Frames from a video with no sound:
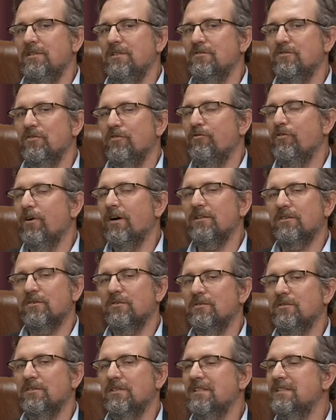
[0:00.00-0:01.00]
hizo
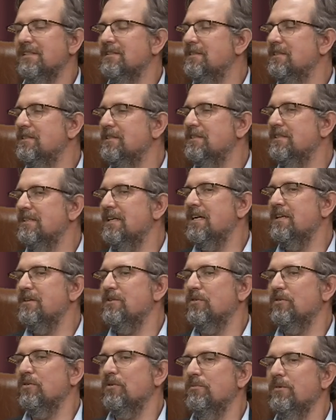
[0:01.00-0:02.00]
facto en ese,
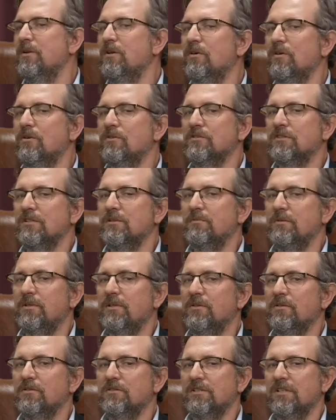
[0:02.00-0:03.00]
año 2011,
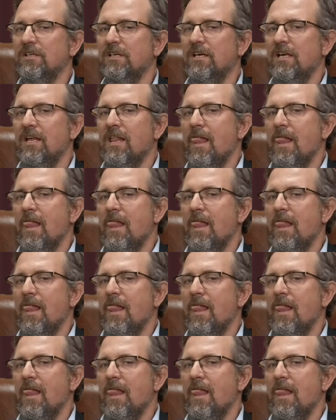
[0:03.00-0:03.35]
2012,